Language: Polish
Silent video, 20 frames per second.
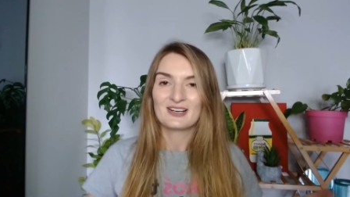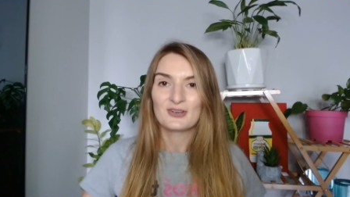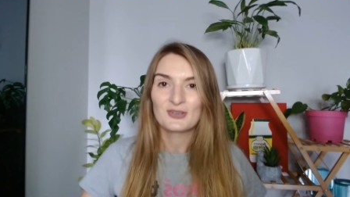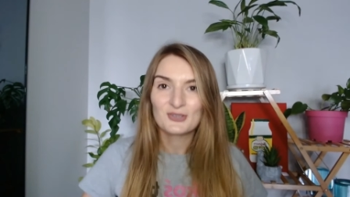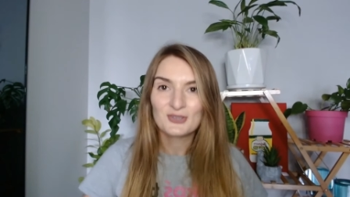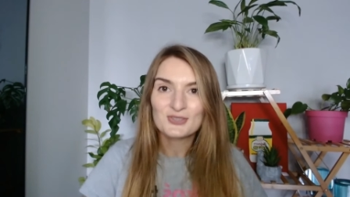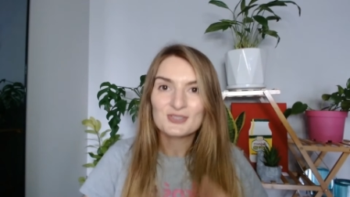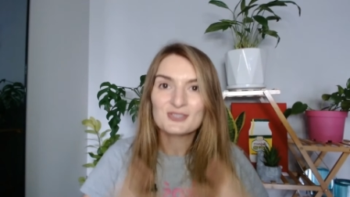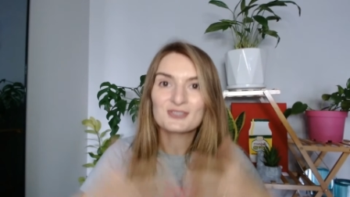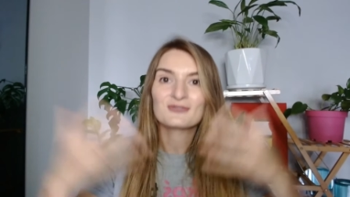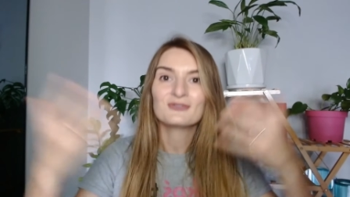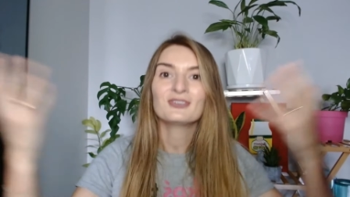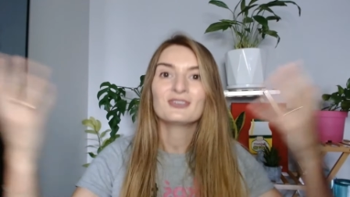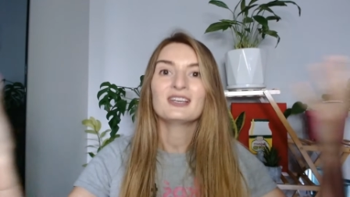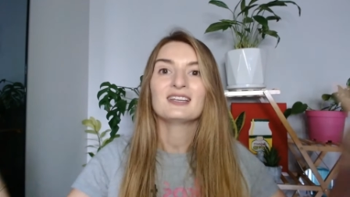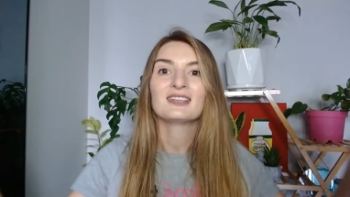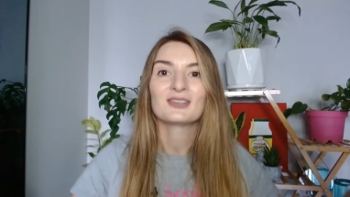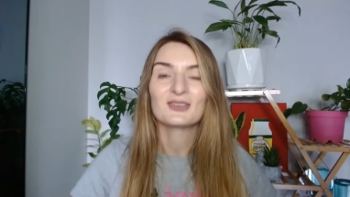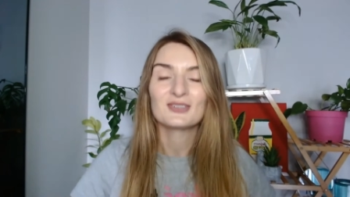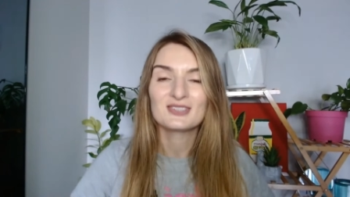
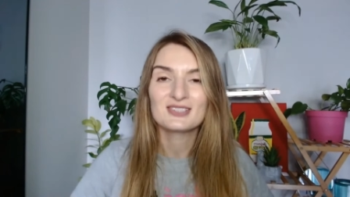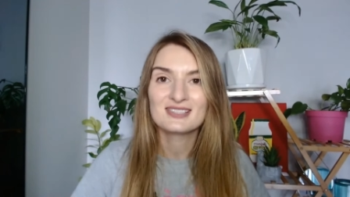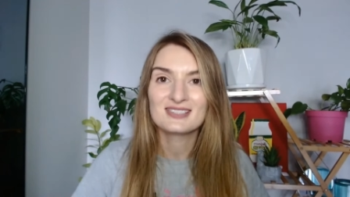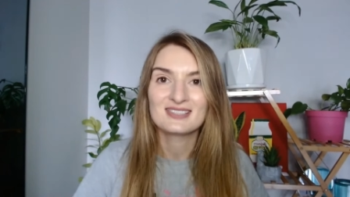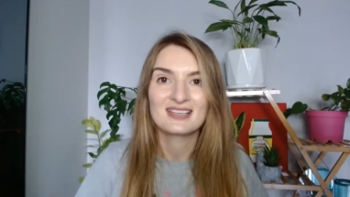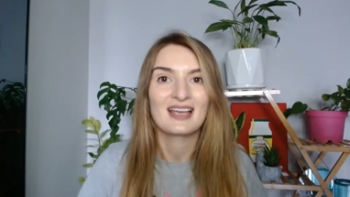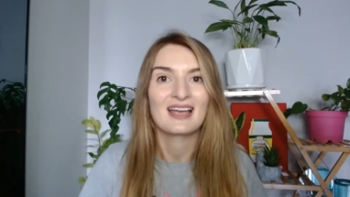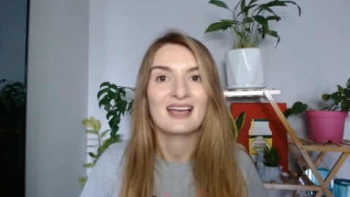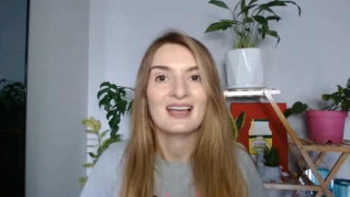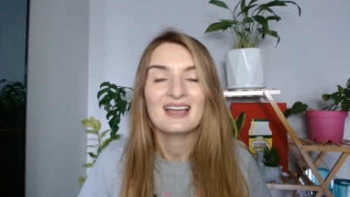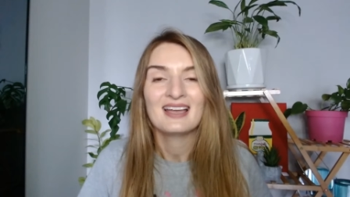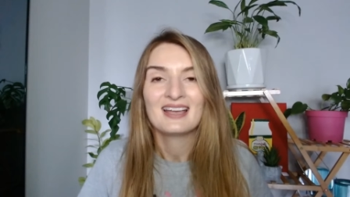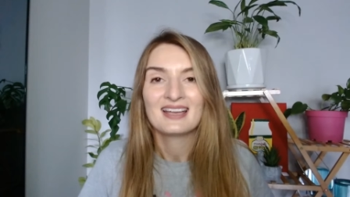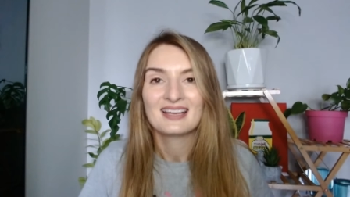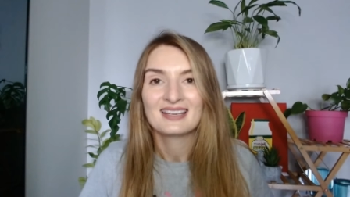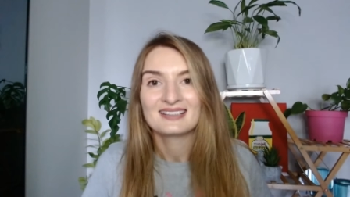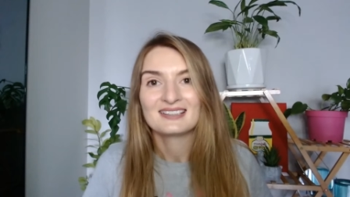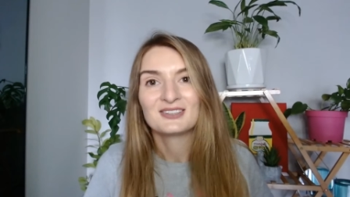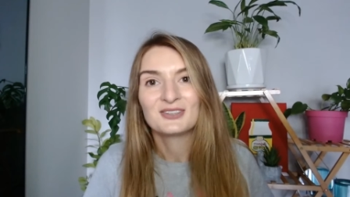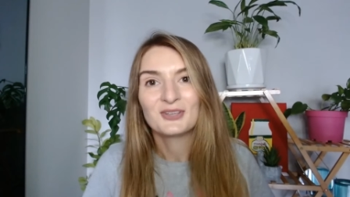rozwinąć się
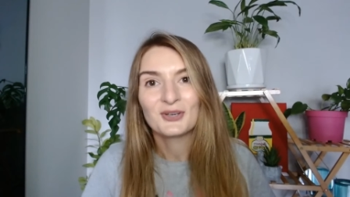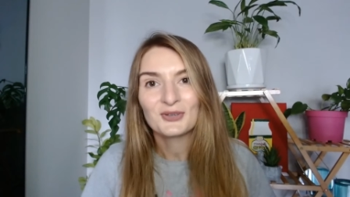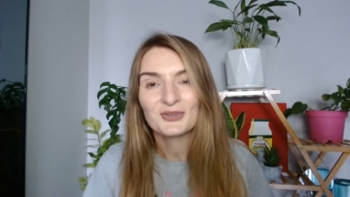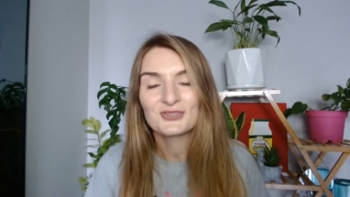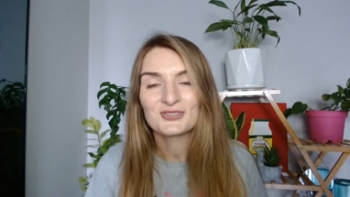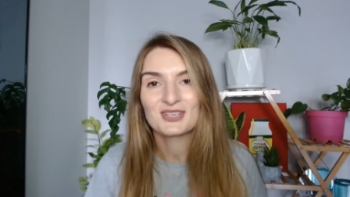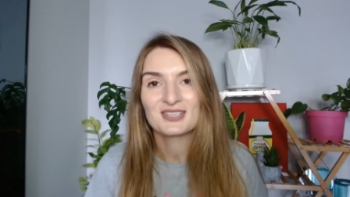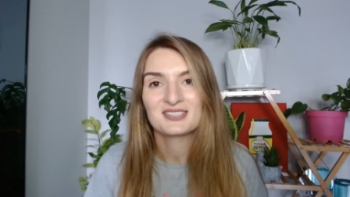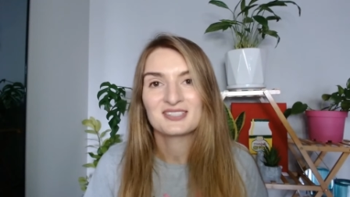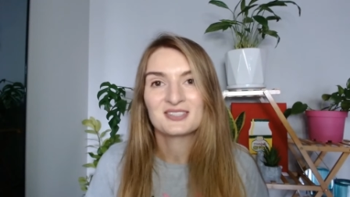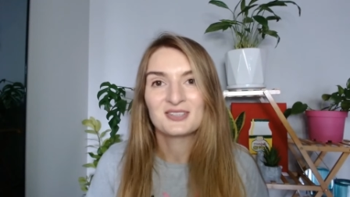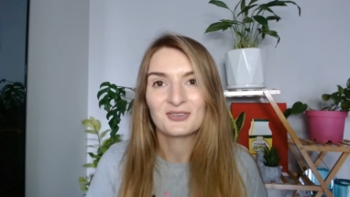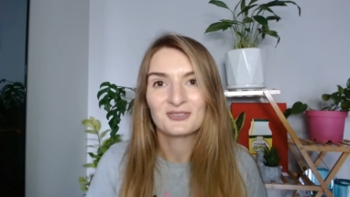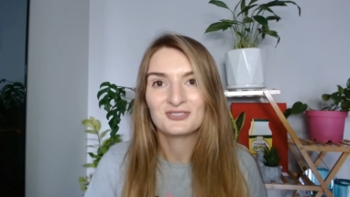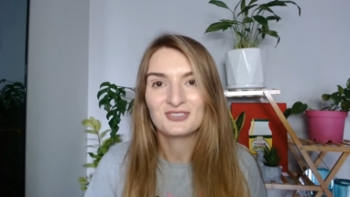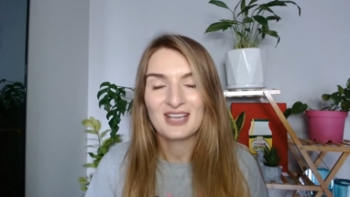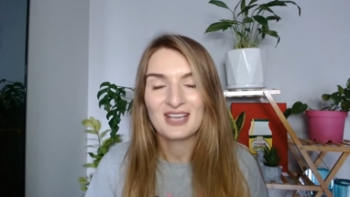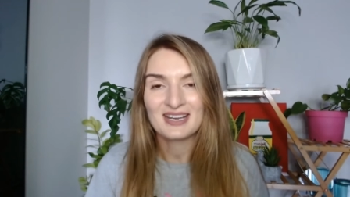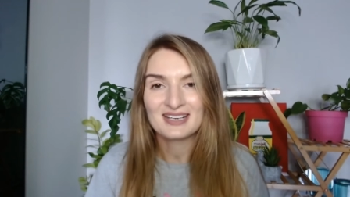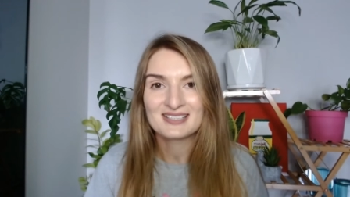i dotrzeć do
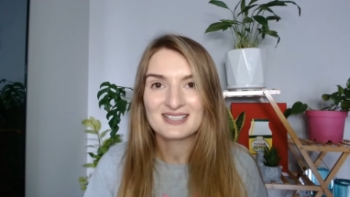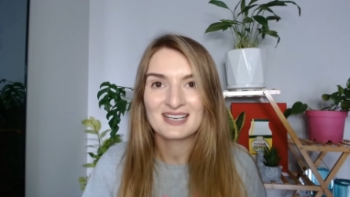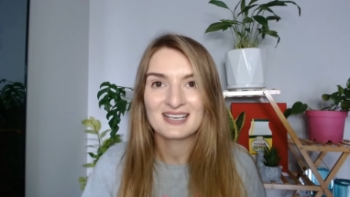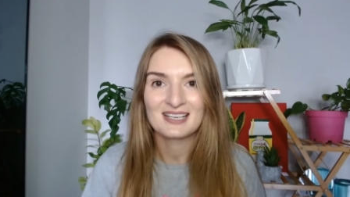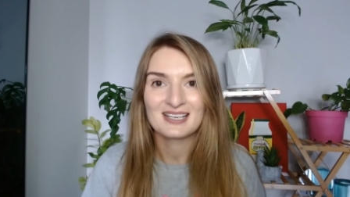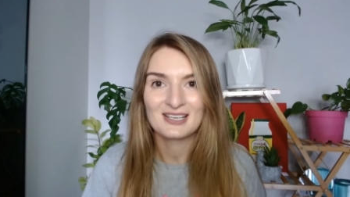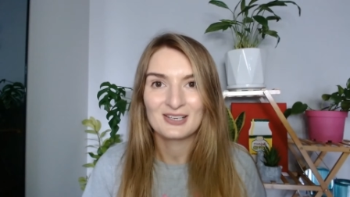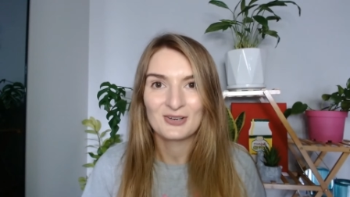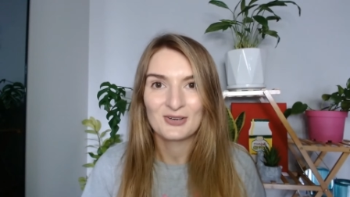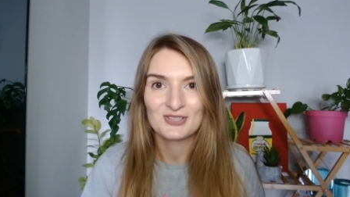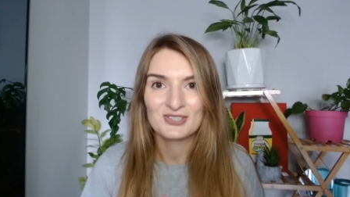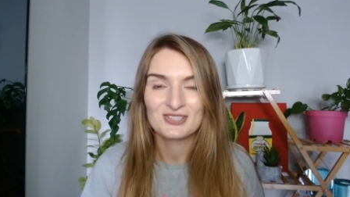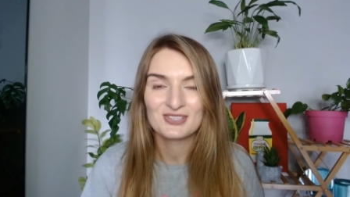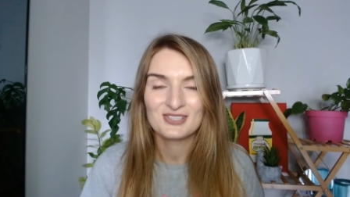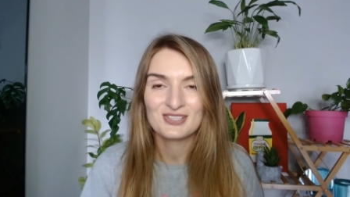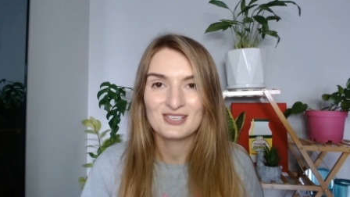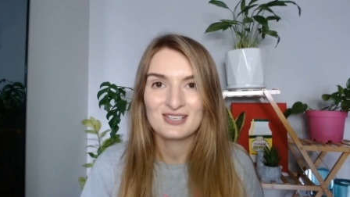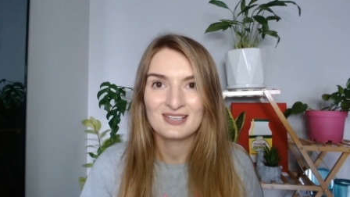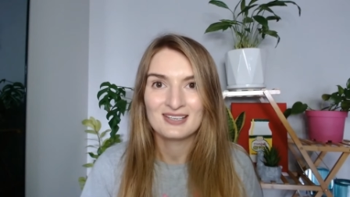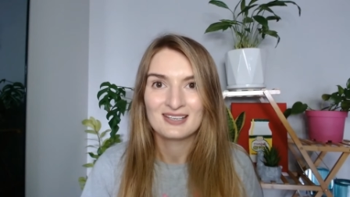większej
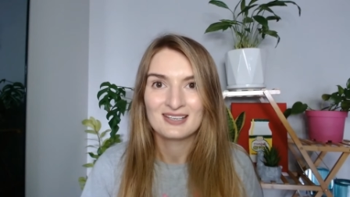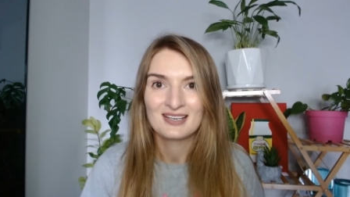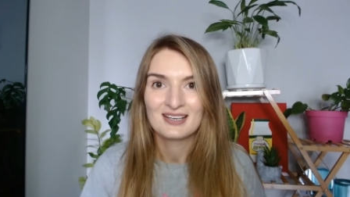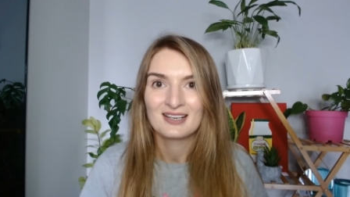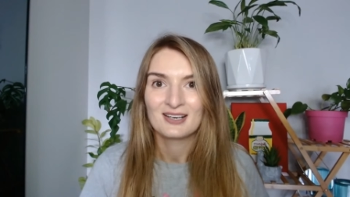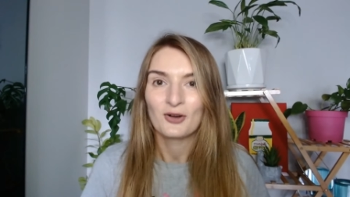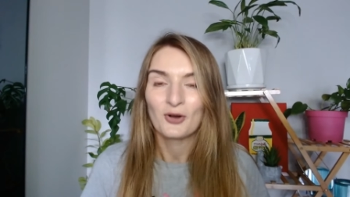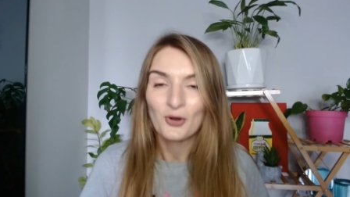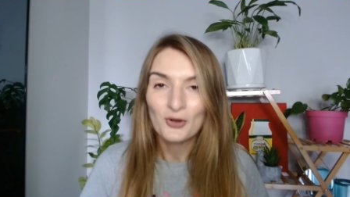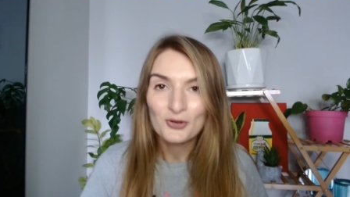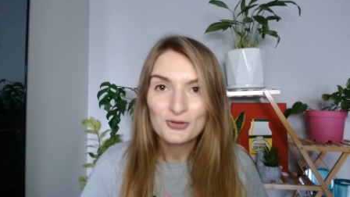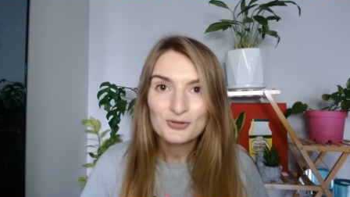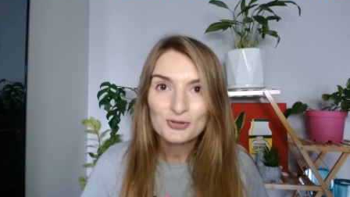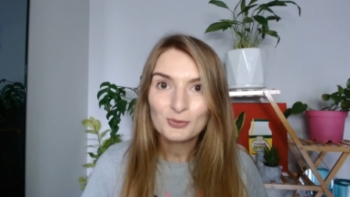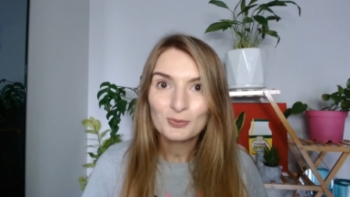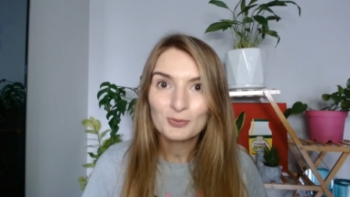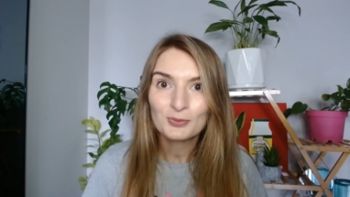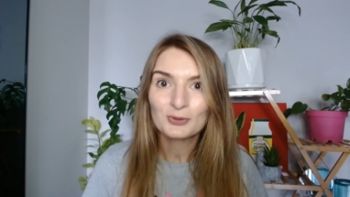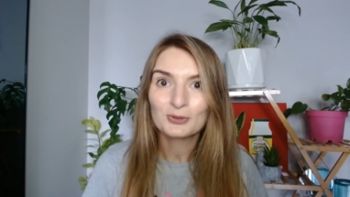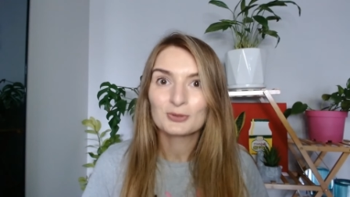ilości osób,